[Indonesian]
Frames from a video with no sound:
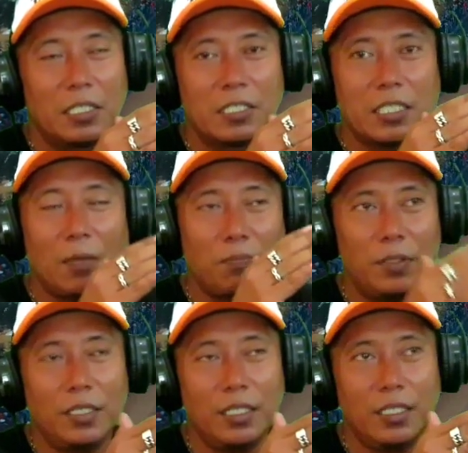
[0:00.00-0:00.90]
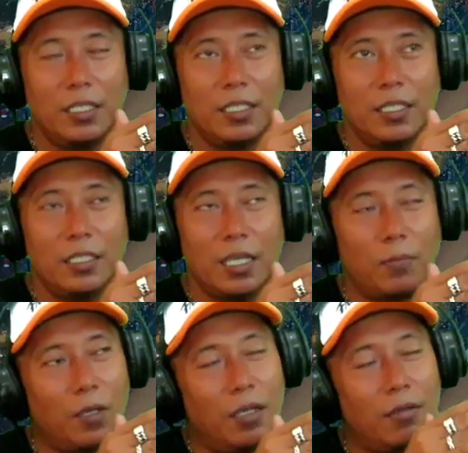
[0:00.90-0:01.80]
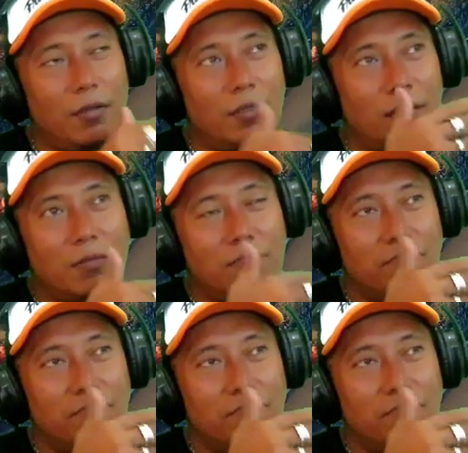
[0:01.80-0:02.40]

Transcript: sapi apa uh,